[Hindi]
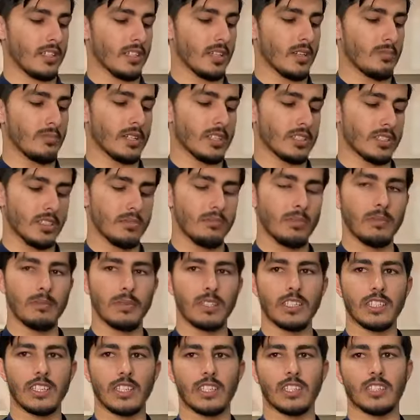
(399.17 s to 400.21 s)
ठीक है मैगजीन भी
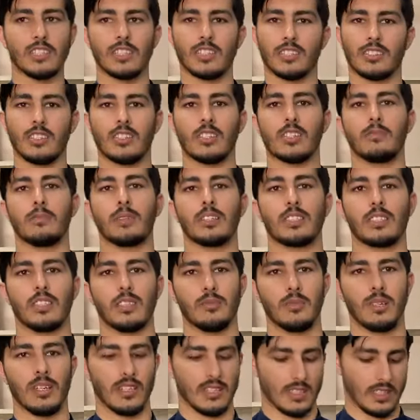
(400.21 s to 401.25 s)
मिल जाएगी दस चार
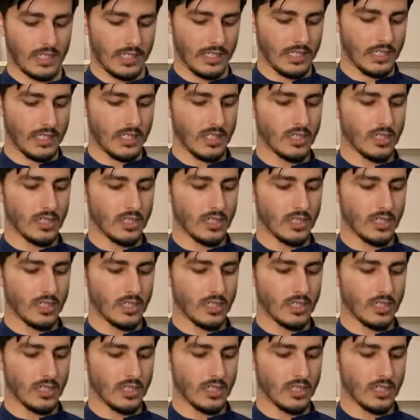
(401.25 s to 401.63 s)
मैगजीन में आता है